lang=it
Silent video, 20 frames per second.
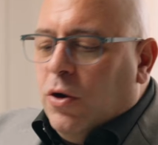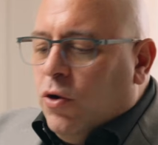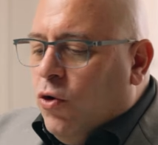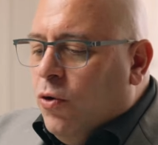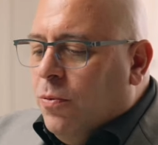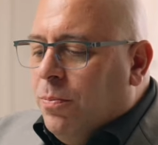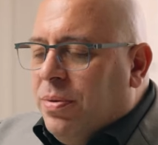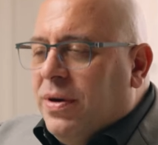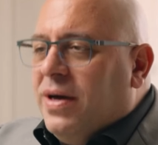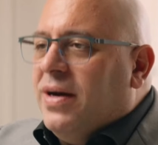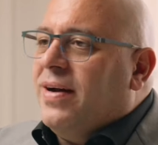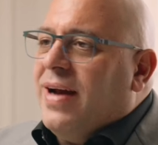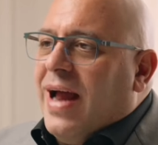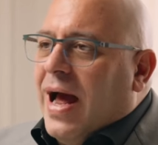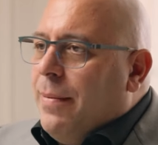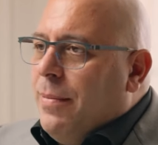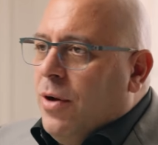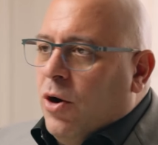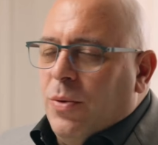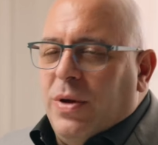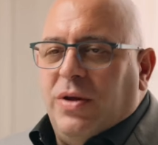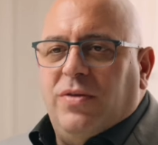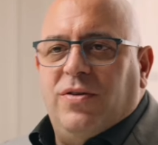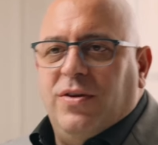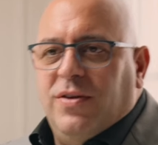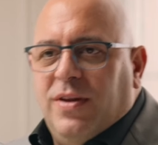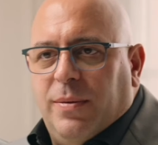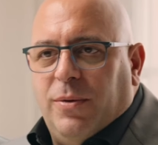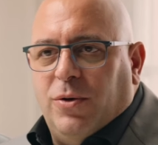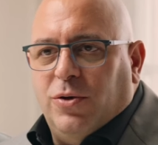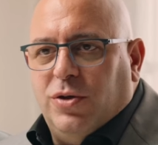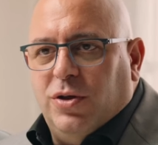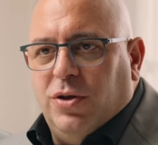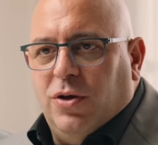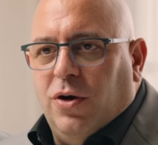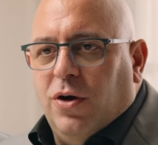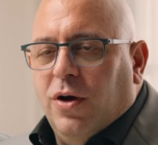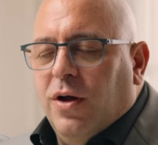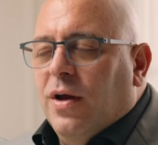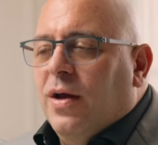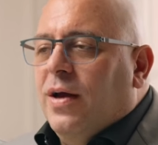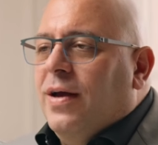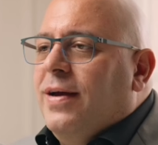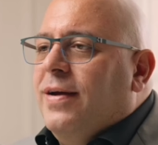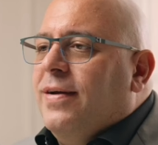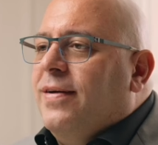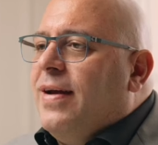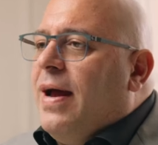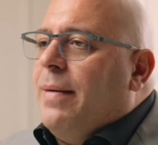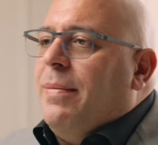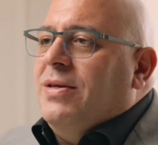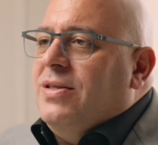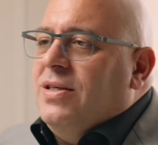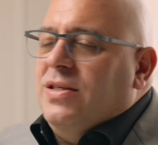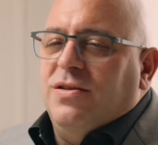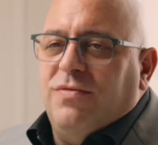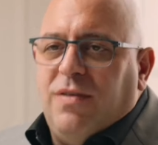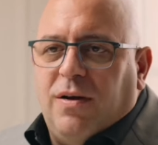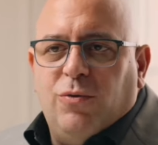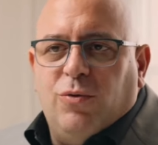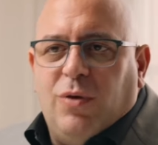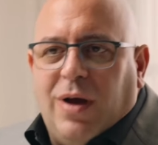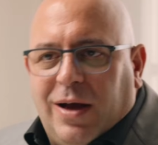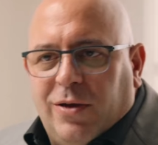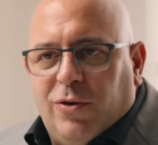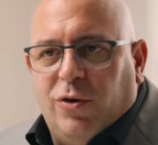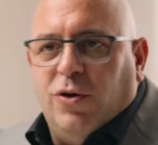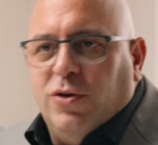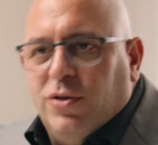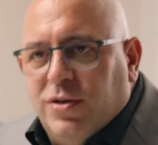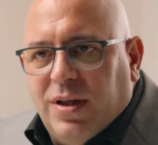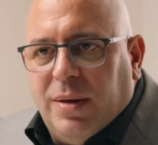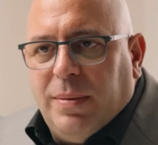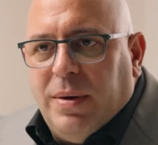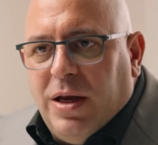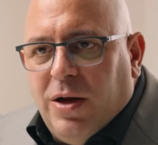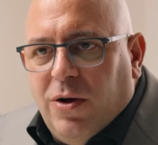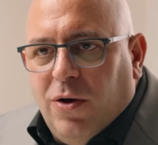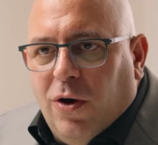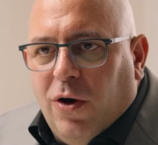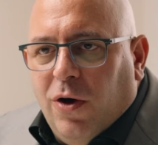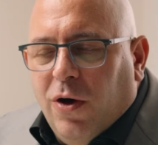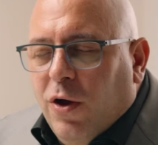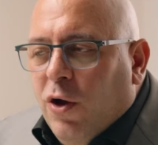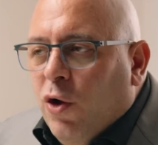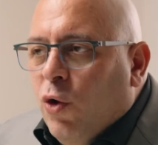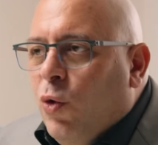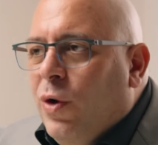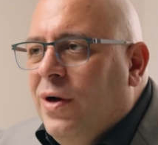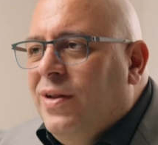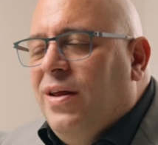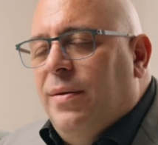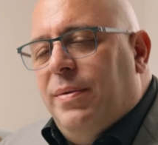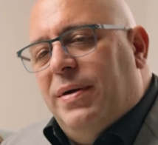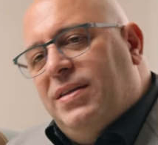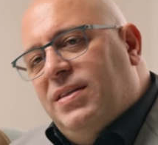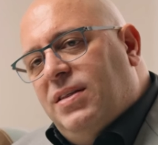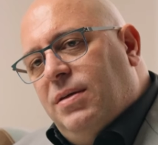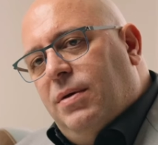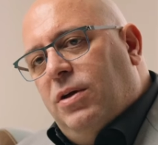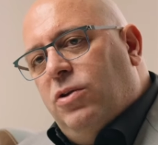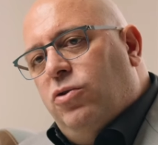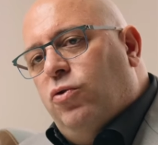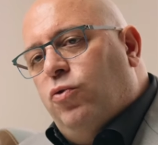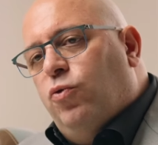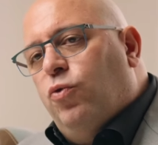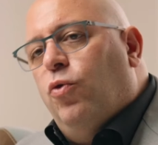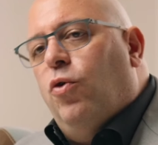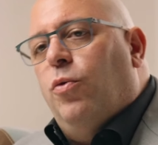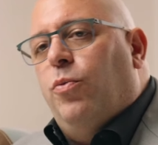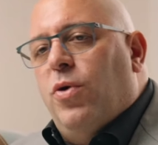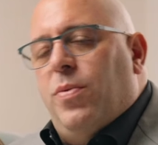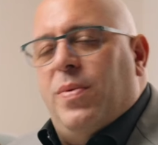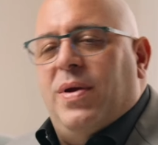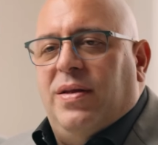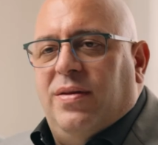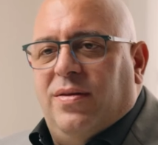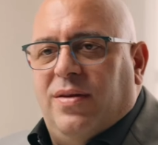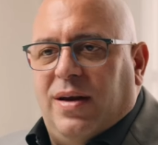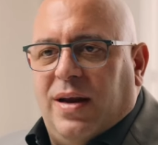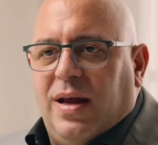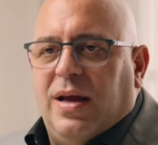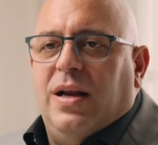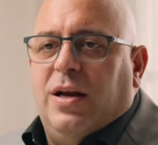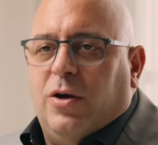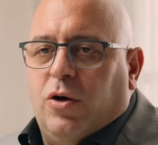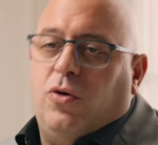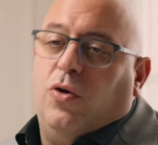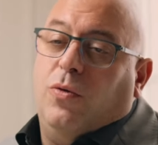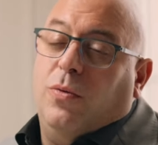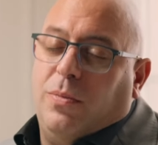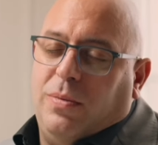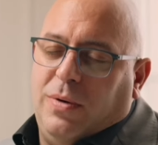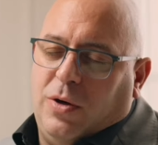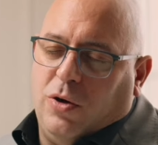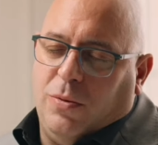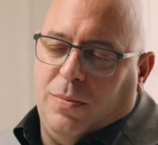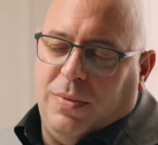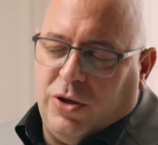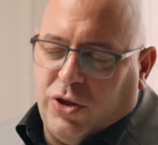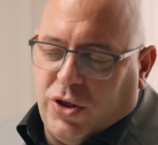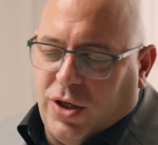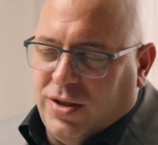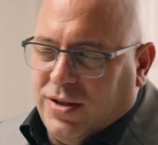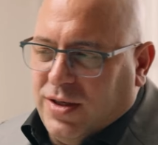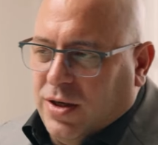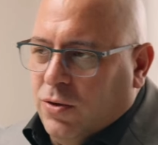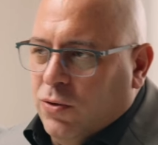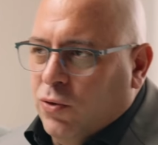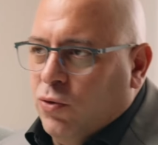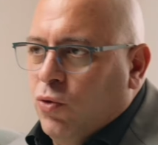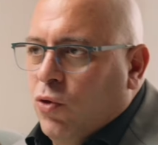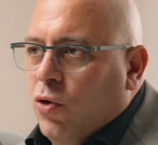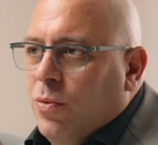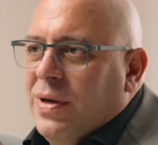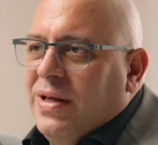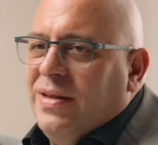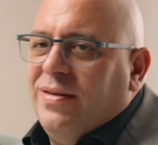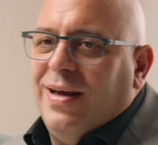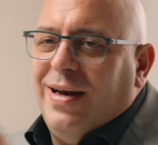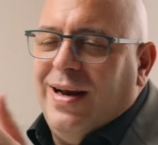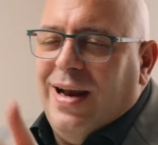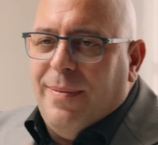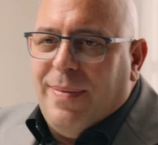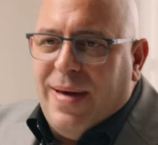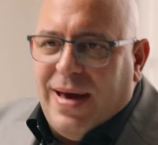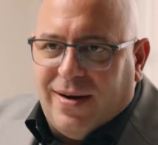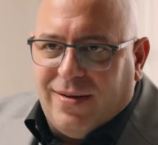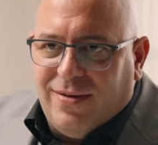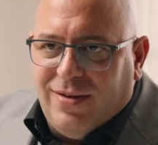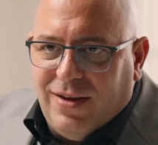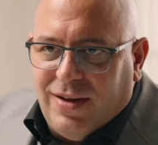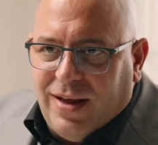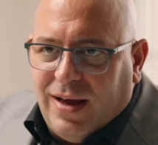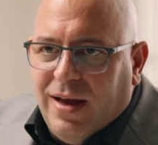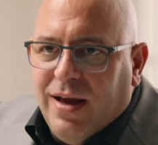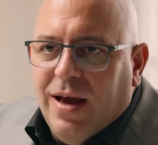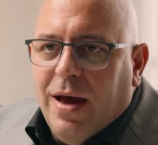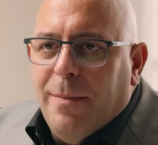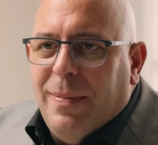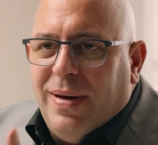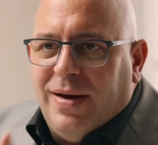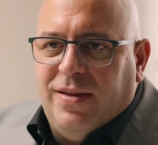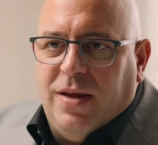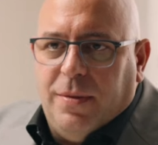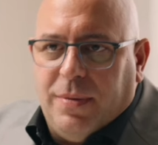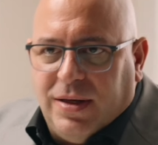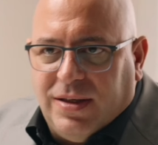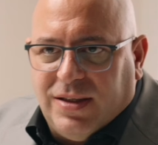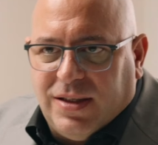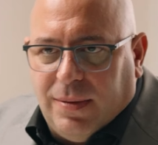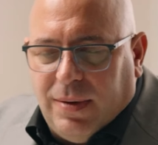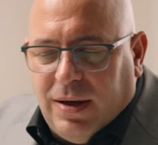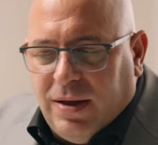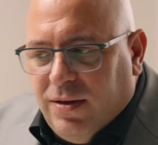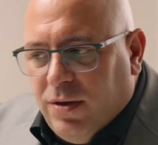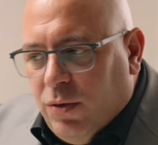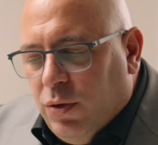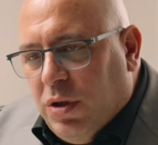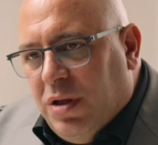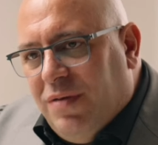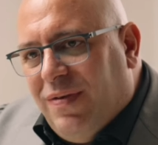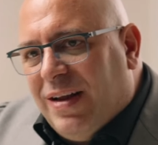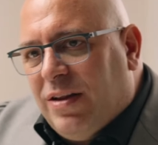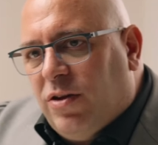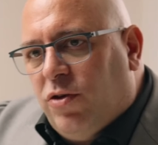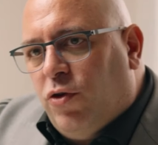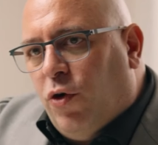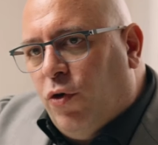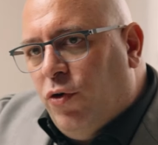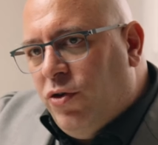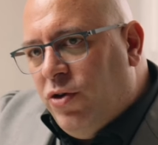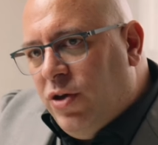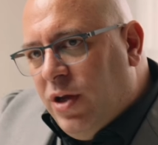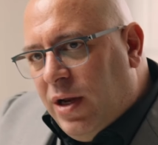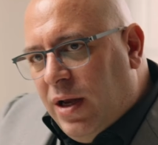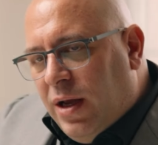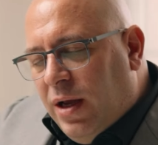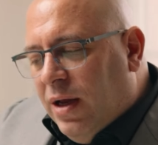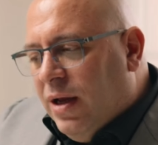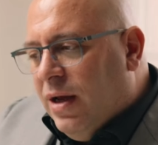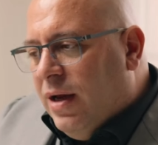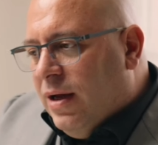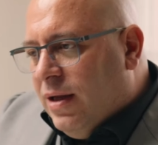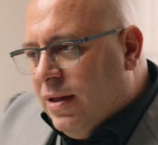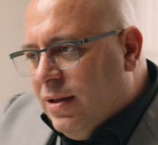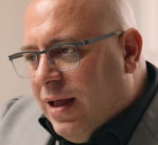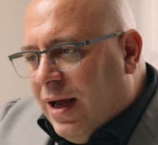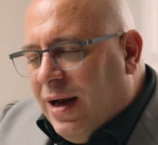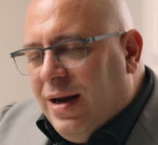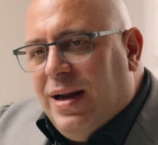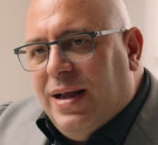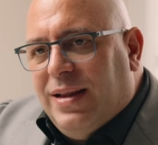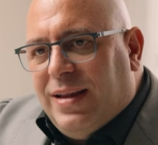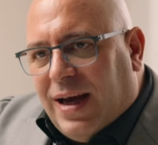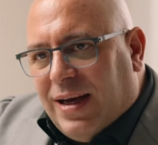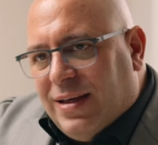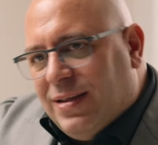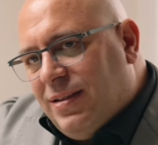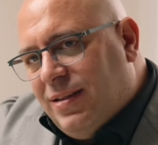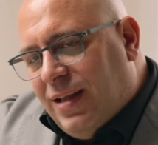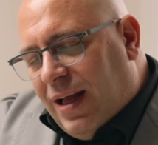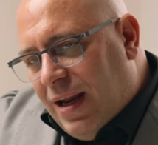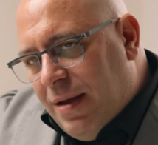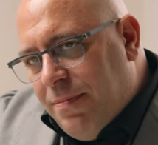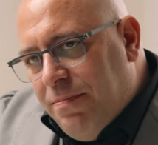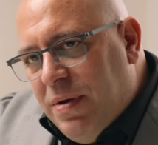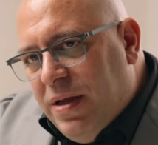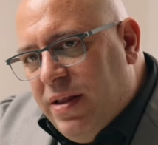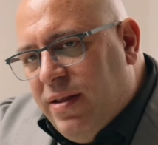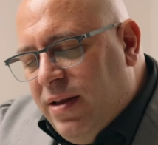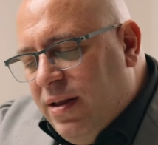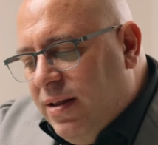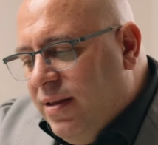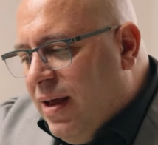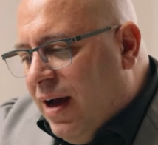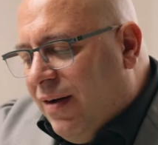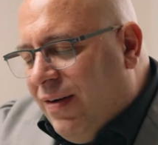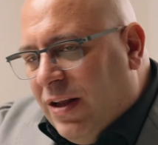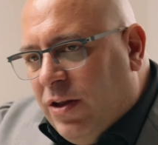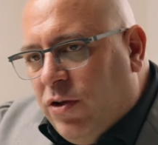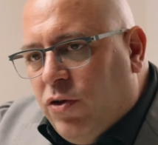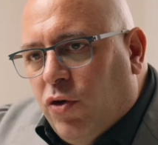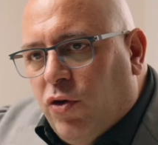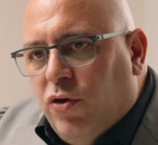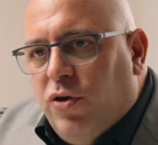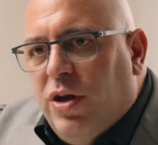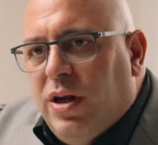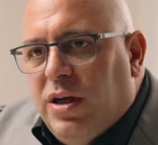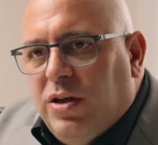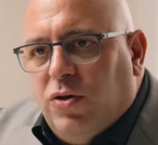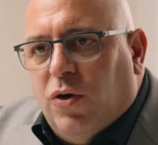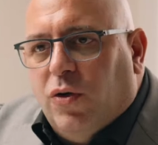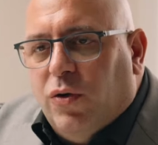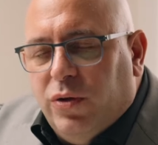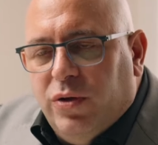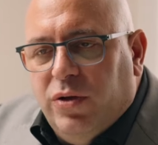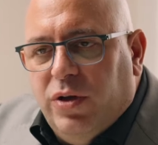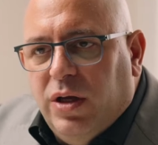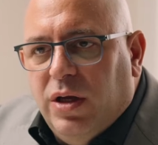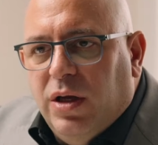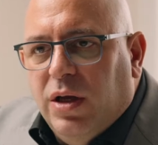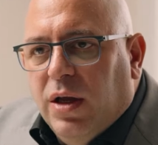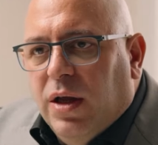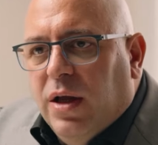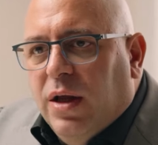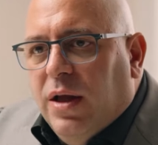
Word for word: compri il rame, lo metti in deposito, il rame si è svalutato, costa meno, quel deprezzamento tu lo puoi mettere, il, co- il commercialista non tu lo mette perdite per deprezzamenti, quindi va a togliere dalle tasse, dalle BTDA, va a togliere i soldi